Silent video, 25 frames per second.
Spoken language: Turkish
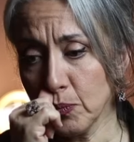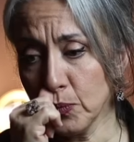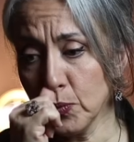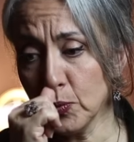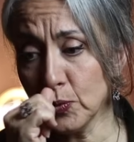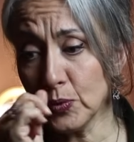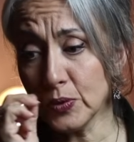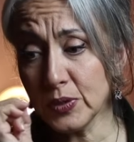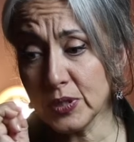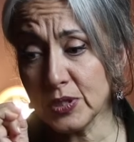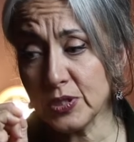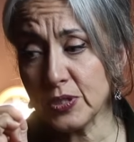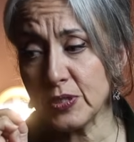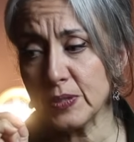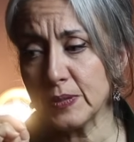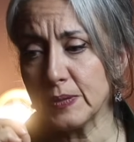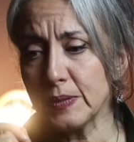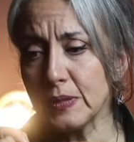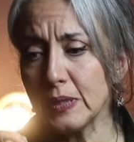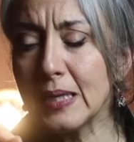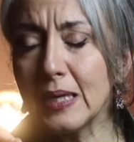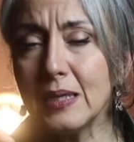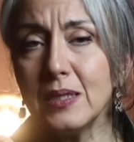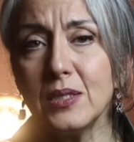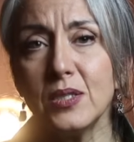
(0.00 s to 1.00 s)
Bunun
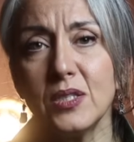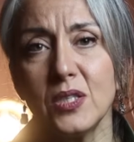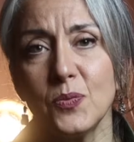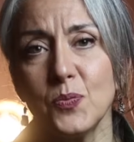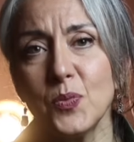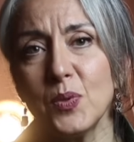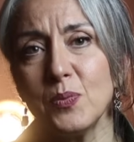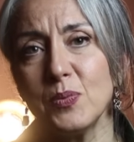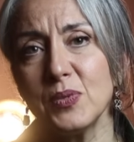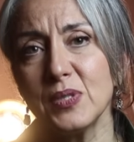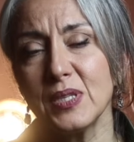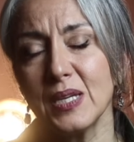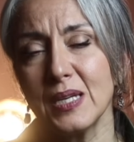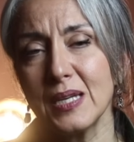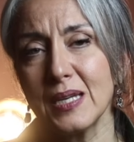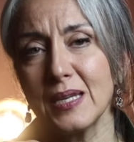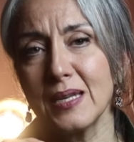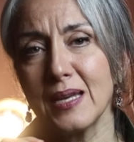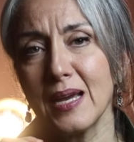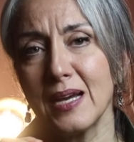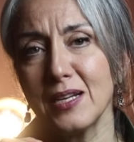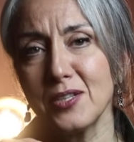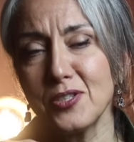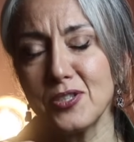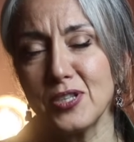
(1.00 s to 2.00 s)
için geliştirmemiz
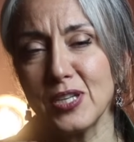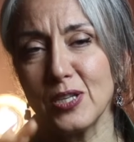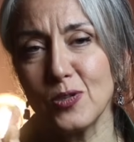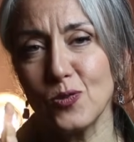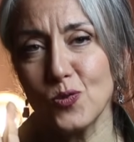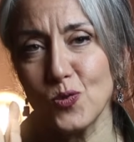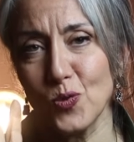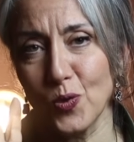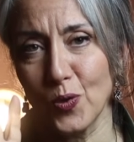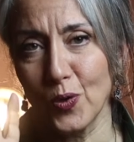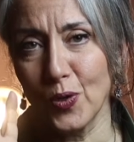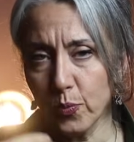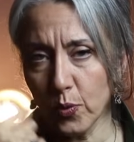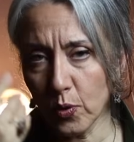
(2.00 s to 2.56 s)
gereken şey şu.